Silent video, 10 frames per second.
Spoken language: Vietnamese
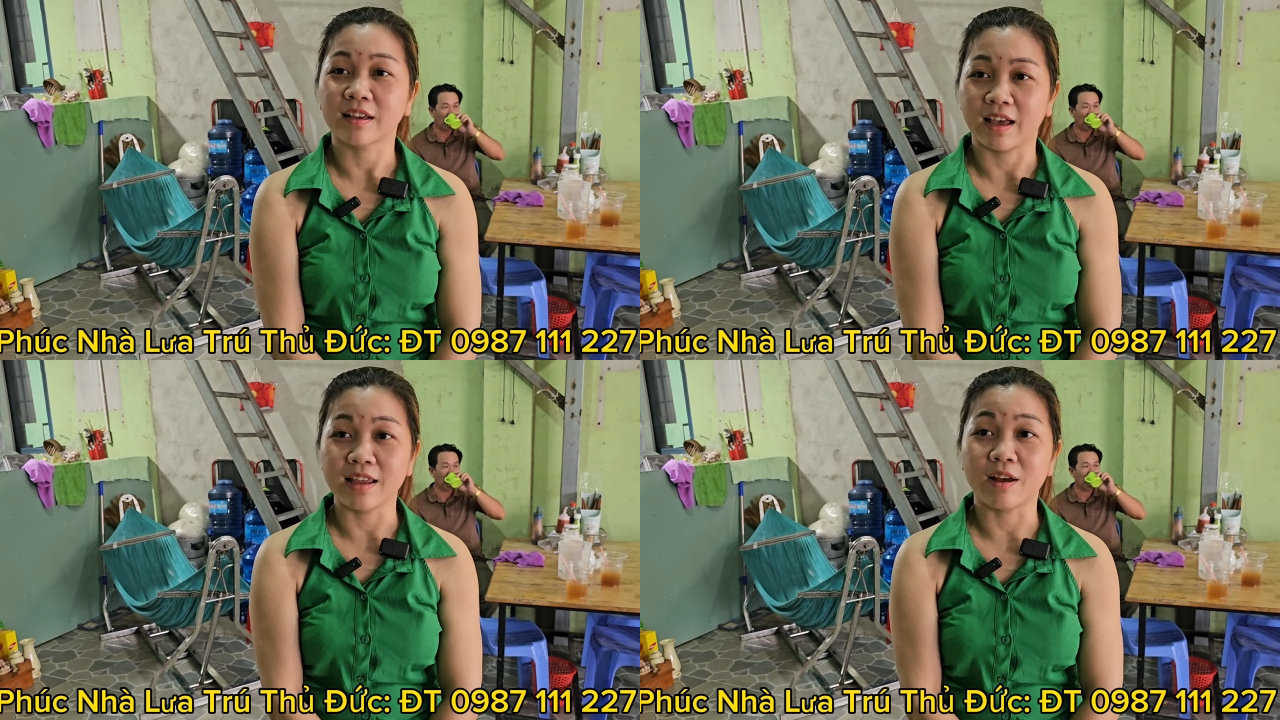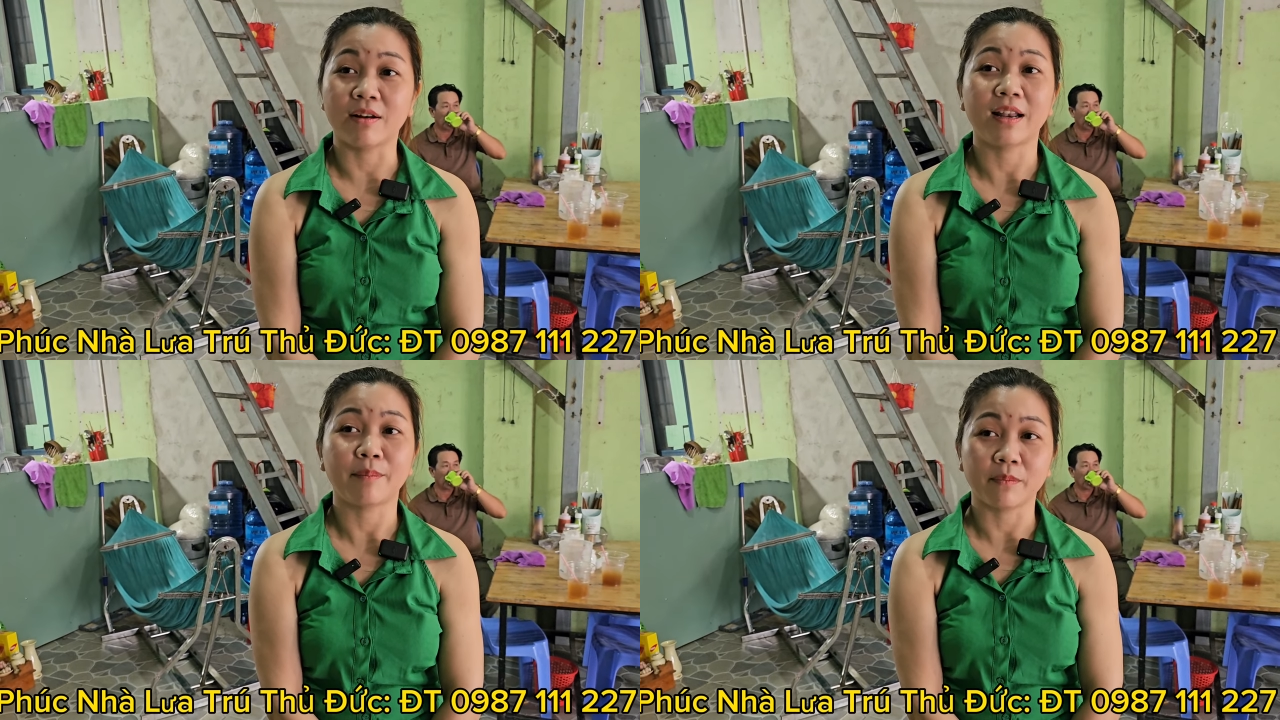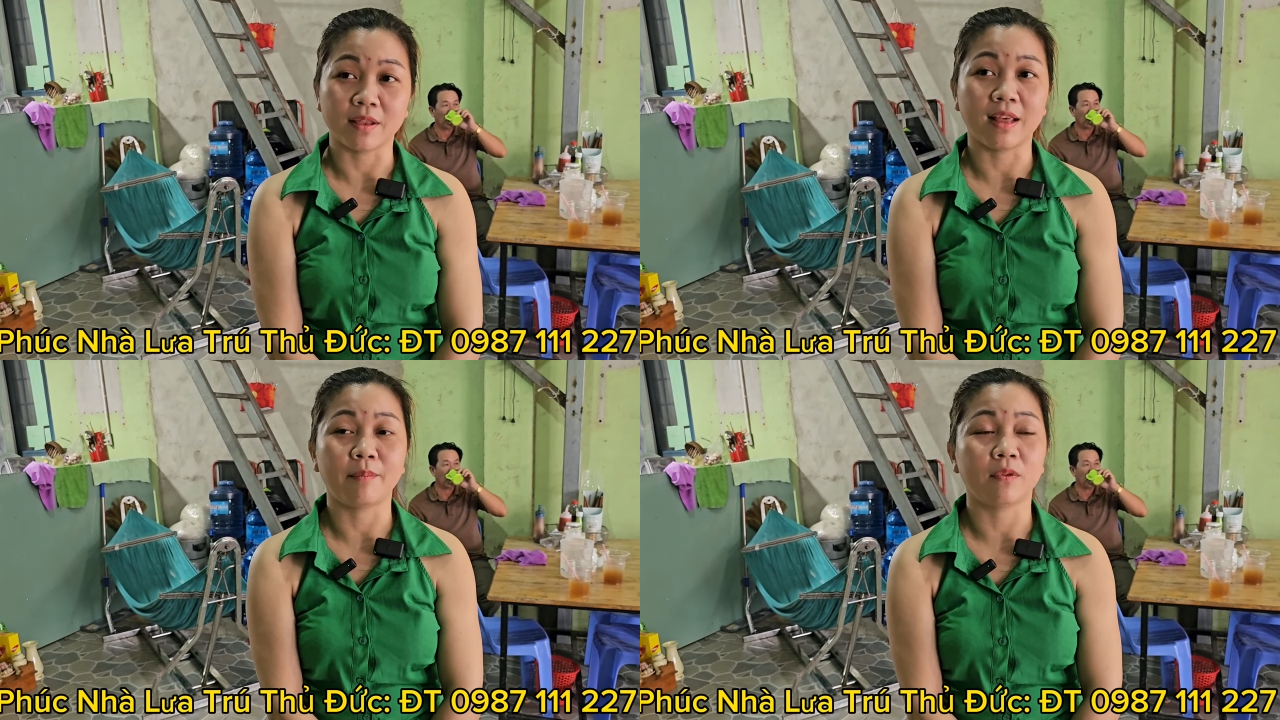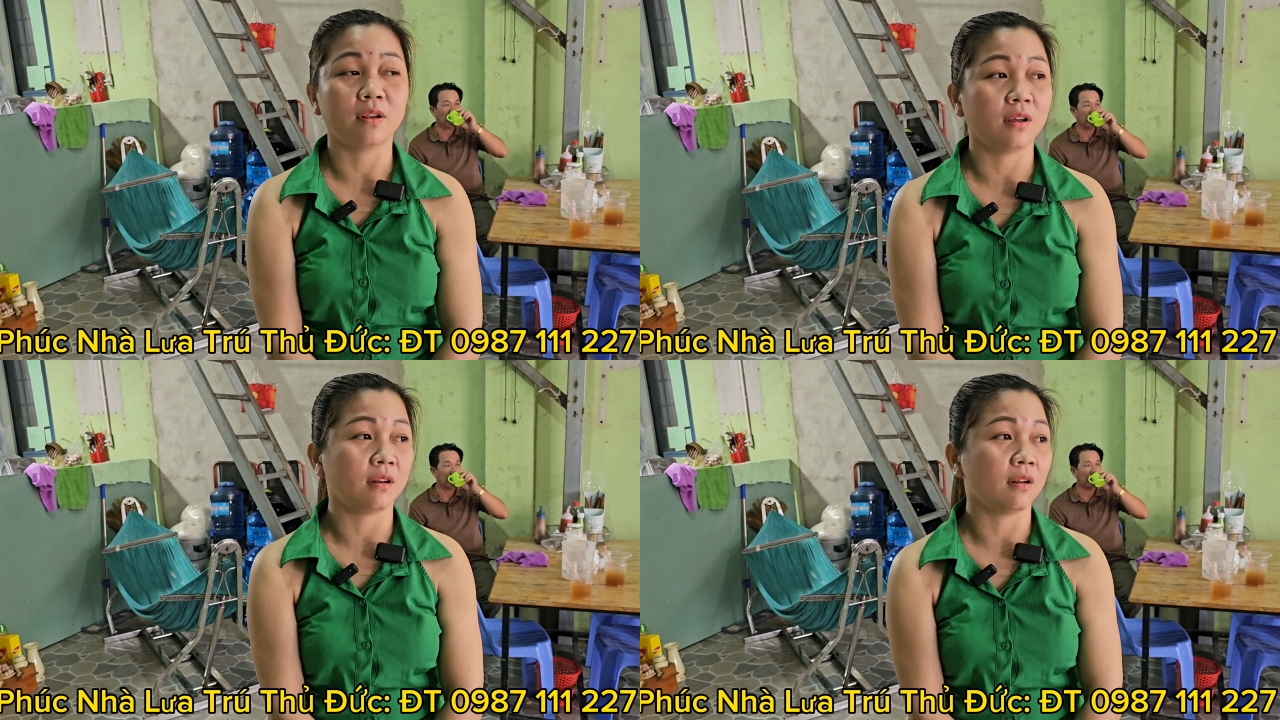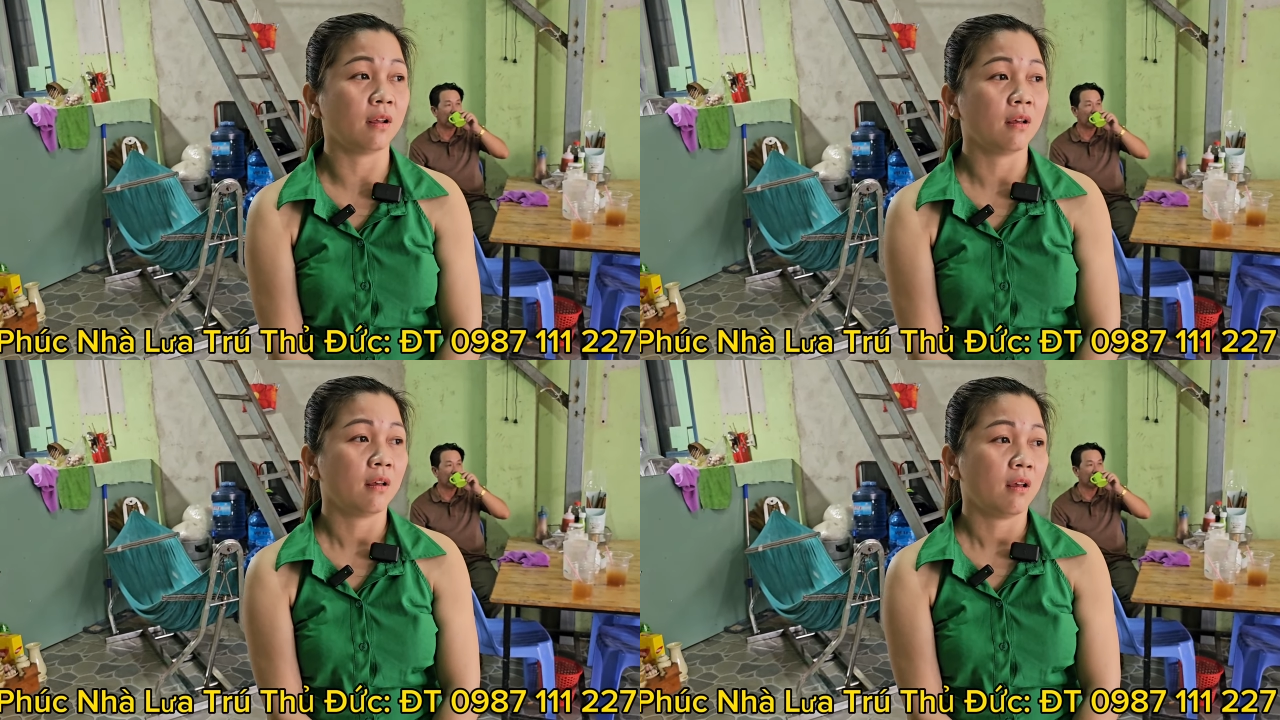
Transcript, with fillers: tất cả vào anh năm chị năm cho nên ờ,